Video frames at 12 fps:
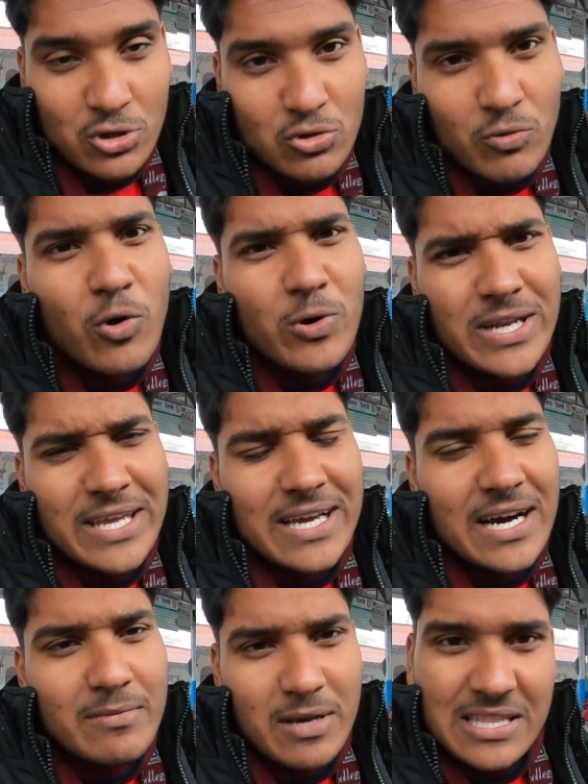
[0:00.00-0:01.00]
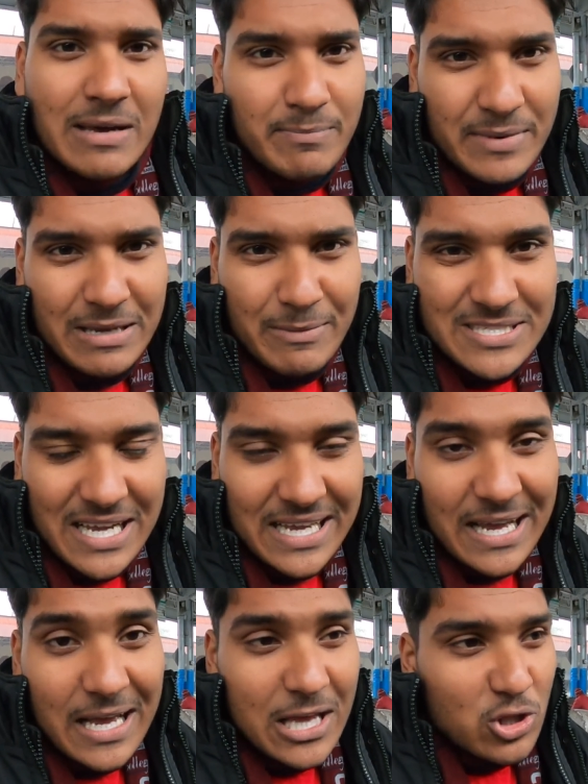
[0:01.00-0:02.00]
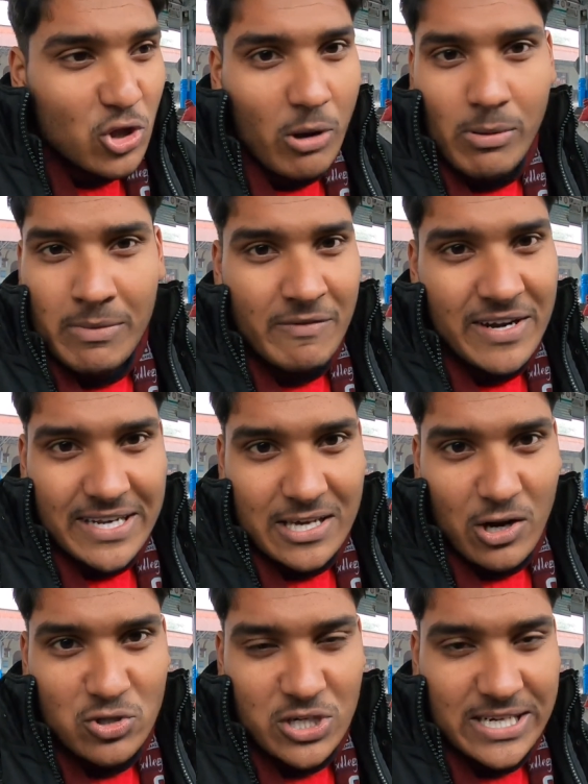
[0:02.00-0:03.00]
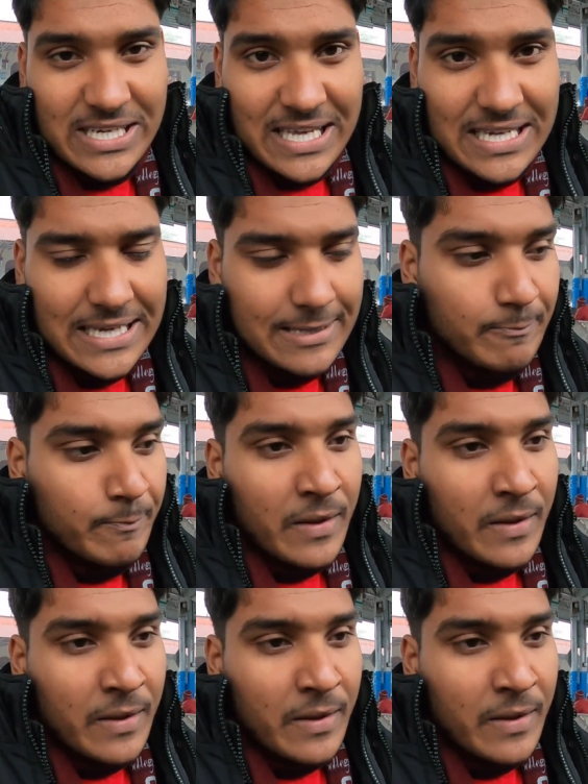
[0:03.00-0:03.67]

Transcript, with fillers: तो कोई नहीं यार अपना ही मज़ा आया तो अभी मैं वेट कर रहा हूँ चंडीगढ़ के लिए